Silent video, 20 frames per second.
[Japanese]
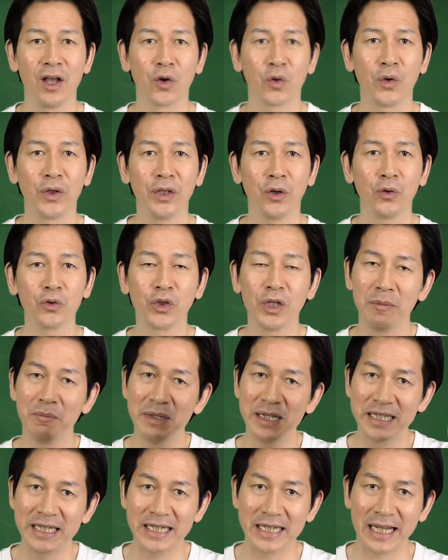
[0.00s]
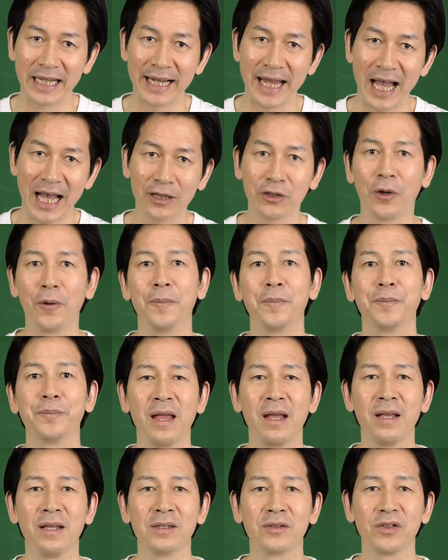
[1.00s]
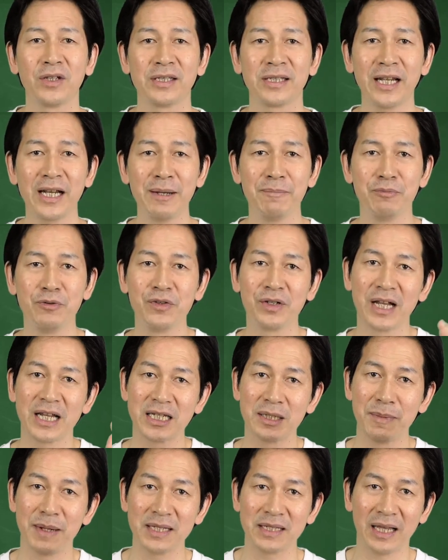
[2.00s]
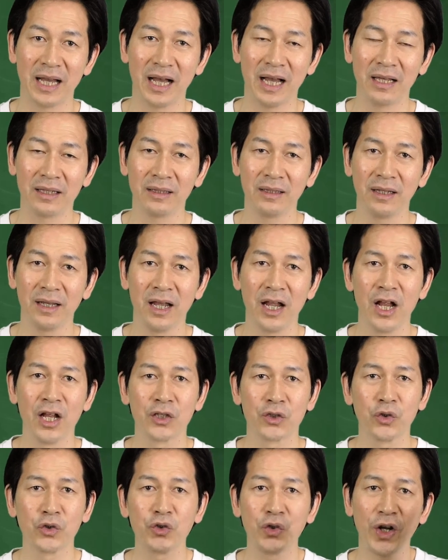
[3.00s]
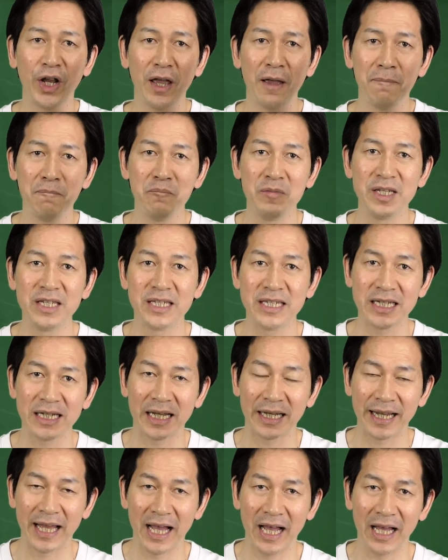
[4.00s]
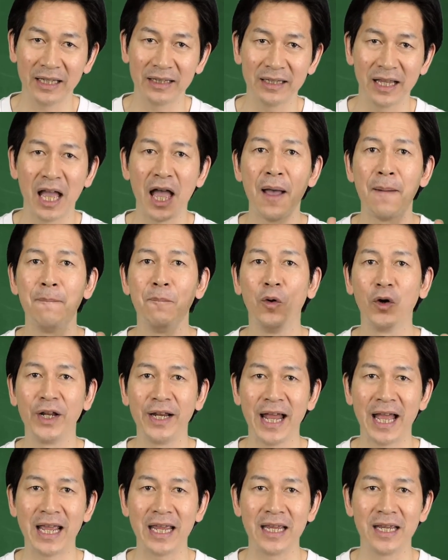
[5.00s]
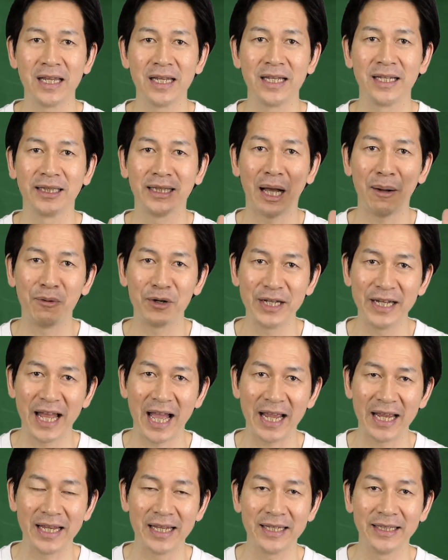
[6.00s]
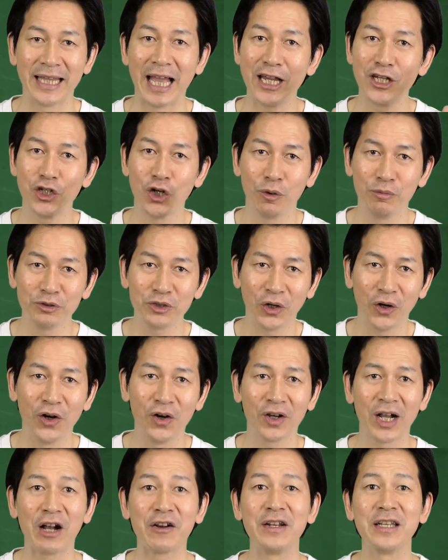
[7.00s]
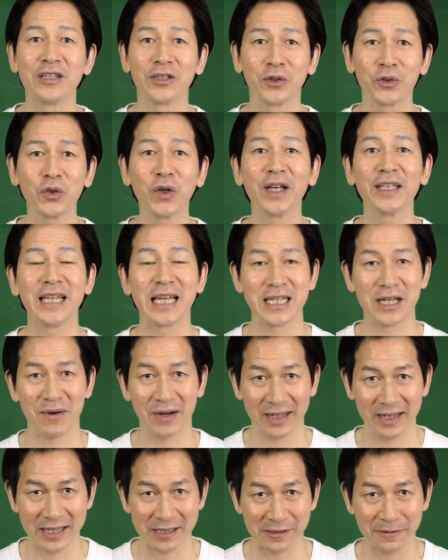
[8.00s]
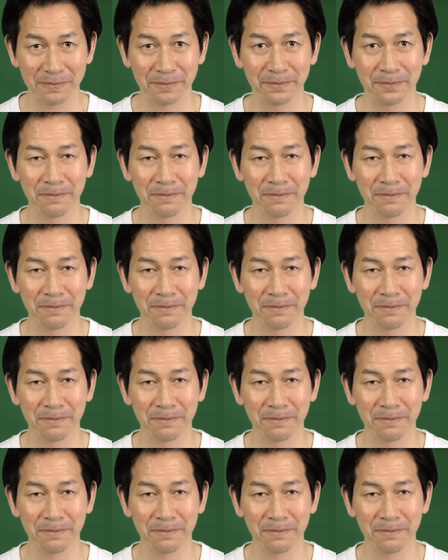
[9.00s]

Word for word: これで本当にMECEかなと。それでさらに分解しました。それぞれMECEかな、漏れない、ダブりない、大丈夫と確認することが大事なわけです。